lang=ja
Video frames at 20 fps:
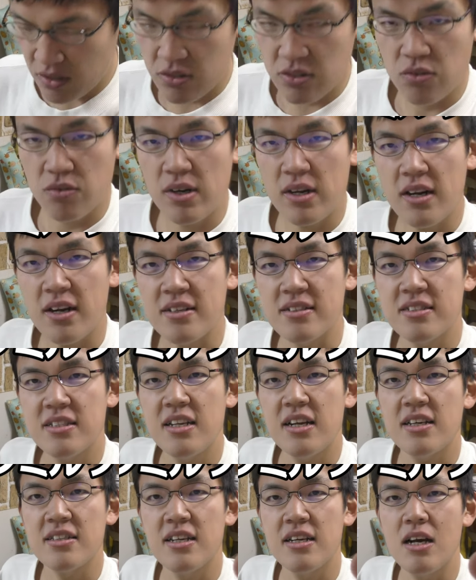それらが好
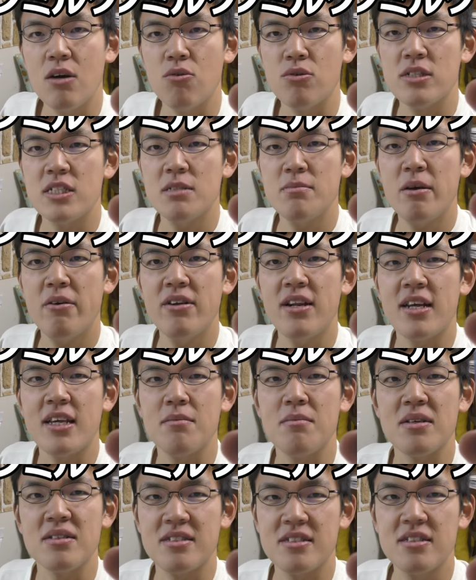きな方にはおすすめはで
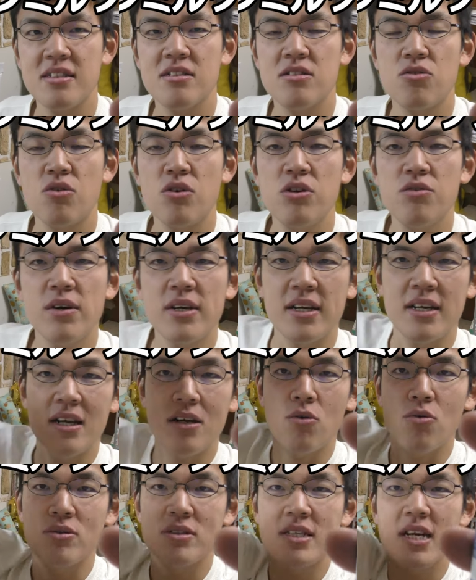きますというわけで
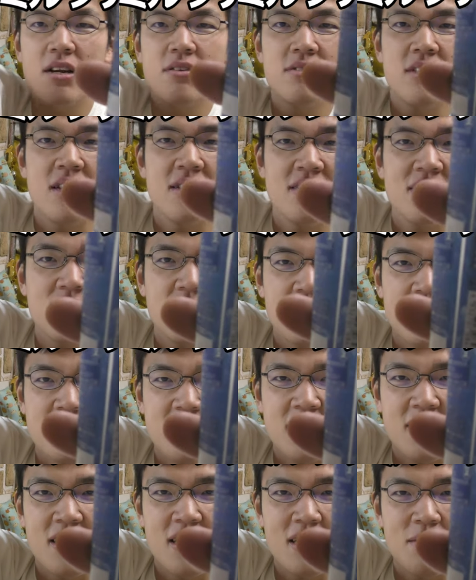こちらの点数とさ
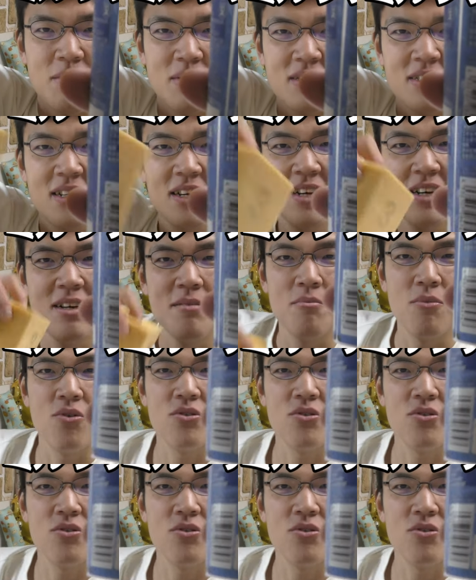せていただきます